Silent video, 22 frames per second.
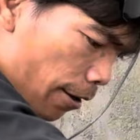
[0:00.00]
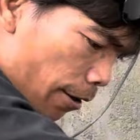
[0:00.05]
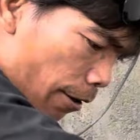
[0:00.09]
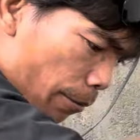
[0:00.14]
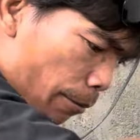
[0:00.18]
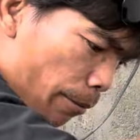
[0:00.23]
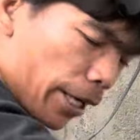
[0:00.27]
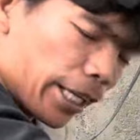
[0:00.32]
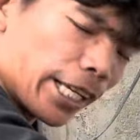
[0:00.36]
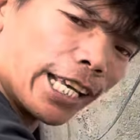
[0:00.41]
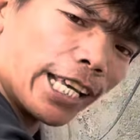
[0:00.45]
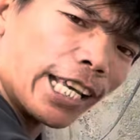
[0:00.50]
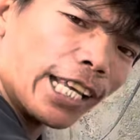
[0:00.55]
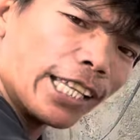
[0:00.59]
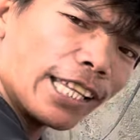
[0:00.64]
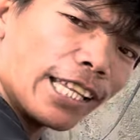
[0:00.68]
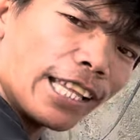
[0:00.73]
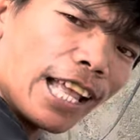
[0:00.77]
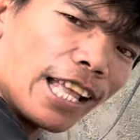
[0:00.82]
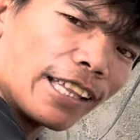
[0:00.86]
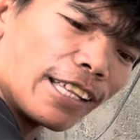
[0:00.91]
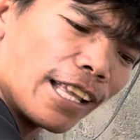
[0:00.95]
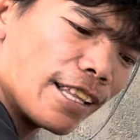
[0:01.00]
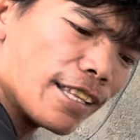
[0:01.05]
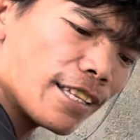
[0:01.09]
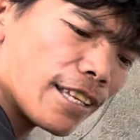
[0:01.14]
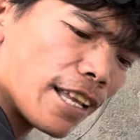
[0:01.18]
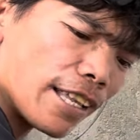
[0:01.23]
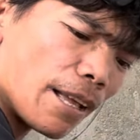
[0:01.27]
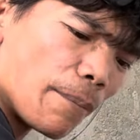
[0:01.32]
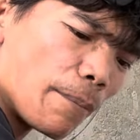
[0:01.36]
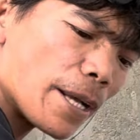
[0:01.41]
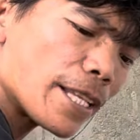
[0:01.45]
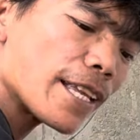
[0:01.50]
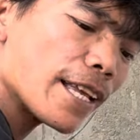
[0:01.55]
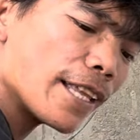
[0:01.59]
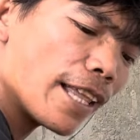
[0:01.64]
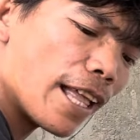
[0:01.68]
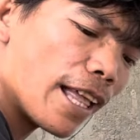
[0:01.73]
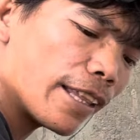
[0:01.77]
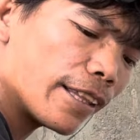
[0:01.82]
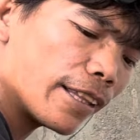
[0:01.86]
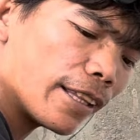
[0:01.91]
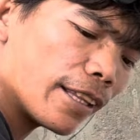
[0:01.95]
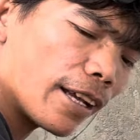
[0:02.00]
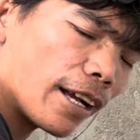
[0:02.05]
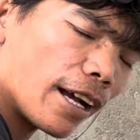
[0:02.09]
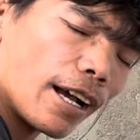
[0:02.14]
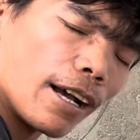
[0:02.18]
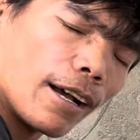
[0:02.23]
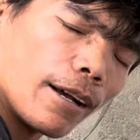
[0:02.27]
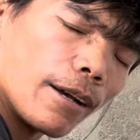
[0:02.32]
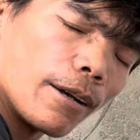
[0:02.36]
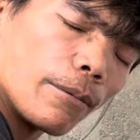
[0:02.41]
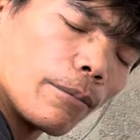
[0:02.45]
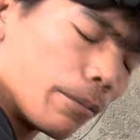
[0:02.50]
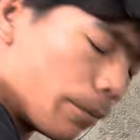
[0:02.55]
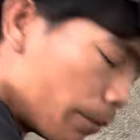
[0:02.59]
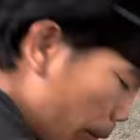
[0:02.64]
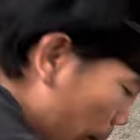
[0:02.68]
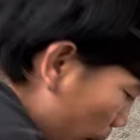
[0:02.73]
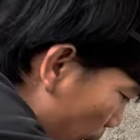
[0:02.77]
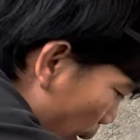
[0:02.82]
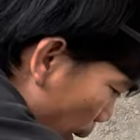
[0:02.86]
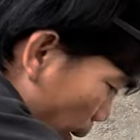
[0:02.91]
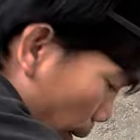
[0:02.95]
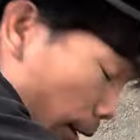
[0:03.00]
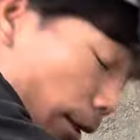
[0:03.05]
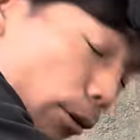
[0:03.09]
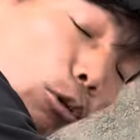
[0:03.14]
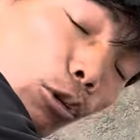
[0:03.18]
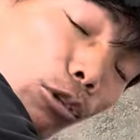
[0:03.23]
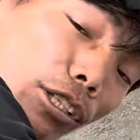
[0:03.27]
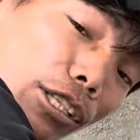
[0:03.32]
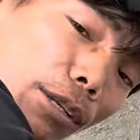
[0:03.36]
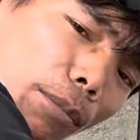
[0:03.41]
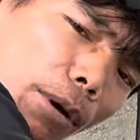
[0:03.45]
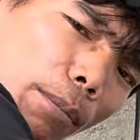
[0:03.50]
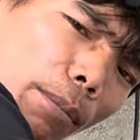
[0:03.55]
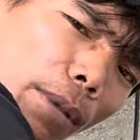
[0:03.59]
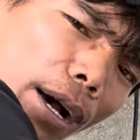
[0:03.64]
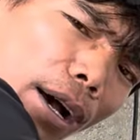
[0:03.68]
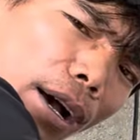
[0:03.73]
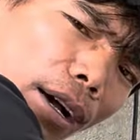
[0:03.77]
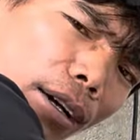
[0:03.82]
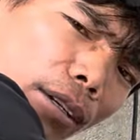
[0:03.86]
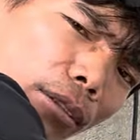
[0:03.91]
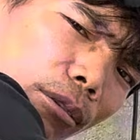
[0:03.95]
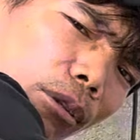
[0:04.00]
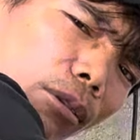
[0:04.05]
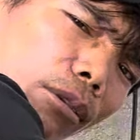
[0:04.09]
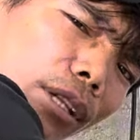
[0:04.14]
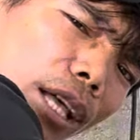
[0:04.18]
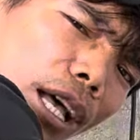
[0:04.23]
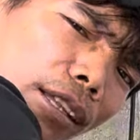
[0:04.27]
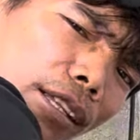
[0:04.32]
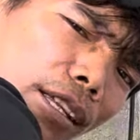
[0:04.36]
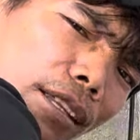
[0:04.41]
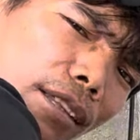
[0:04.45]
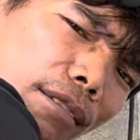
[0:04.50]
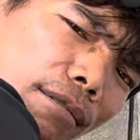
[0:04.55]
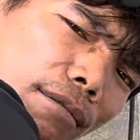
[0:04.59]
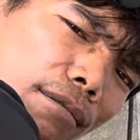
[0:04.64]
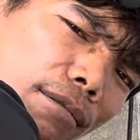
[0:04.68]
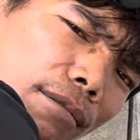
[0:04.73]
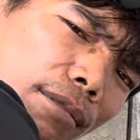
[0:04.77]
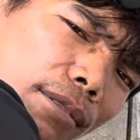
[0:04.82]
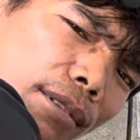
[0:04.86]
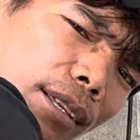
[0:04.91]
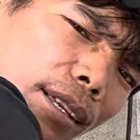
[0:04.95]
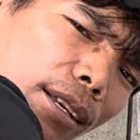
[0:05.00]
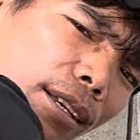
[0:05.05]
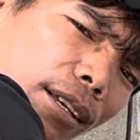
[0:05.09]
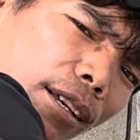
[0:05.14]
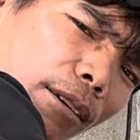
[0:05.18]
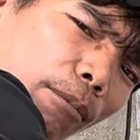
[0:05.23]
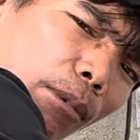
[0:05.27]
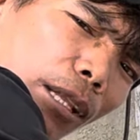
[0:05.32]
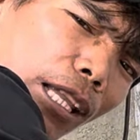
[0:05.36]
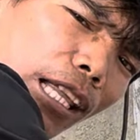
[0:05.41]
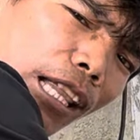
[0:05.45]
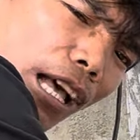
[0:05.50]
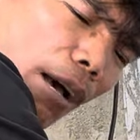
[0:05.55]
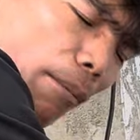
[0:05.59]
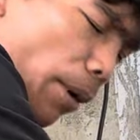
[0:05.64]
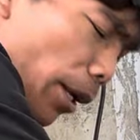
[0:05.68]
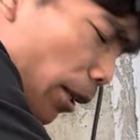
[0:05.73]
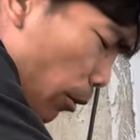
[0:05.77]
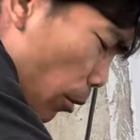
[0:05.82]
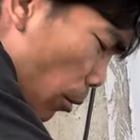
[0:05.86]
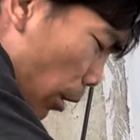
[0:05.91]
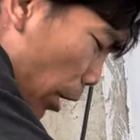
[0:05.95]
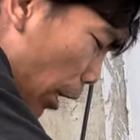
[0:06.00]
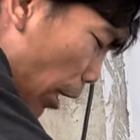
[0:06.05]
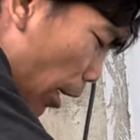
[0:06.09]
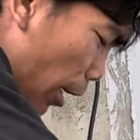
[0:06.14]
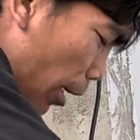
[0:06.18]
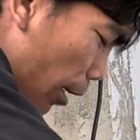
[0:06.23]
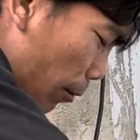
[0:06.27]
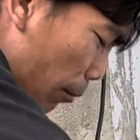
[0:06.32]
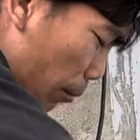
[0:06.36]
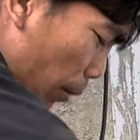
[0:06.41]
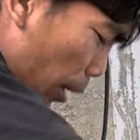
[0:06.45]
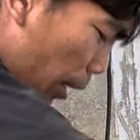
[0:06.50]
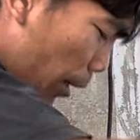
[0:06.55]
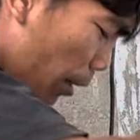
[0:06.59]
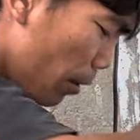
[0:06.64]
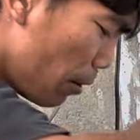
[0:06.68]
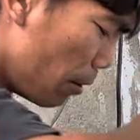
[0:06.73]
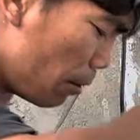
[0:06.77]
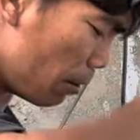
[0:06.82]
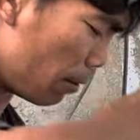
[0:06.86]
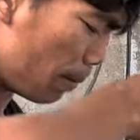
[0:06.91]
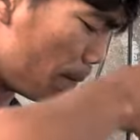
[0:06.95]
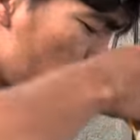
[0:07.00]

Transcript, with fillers: Makikita natin sa nabasa na doon sa baba, doon natin malalaman kung ilang litro.